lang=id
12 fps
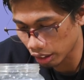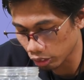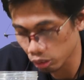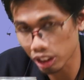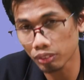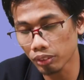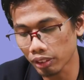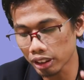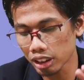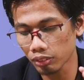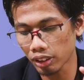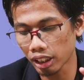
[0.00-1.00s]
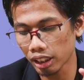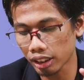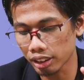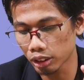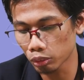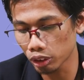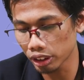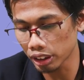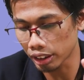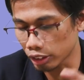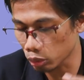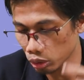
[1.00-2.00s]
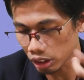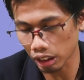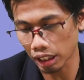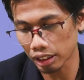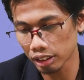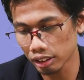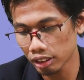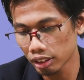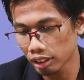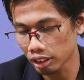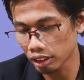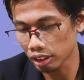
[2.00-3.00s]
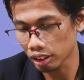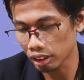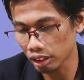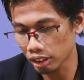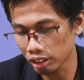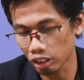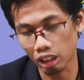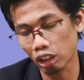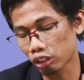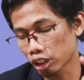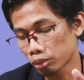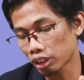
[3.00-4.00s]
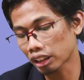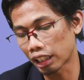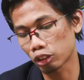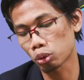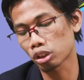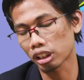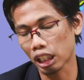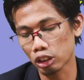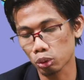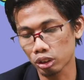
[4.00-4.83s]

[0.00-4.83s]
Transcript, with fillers: Oh, sama berarti sama kayak Greenwood ini ya, dikucilkan uh, ya kalau Greenwood kan nggak dikucilkan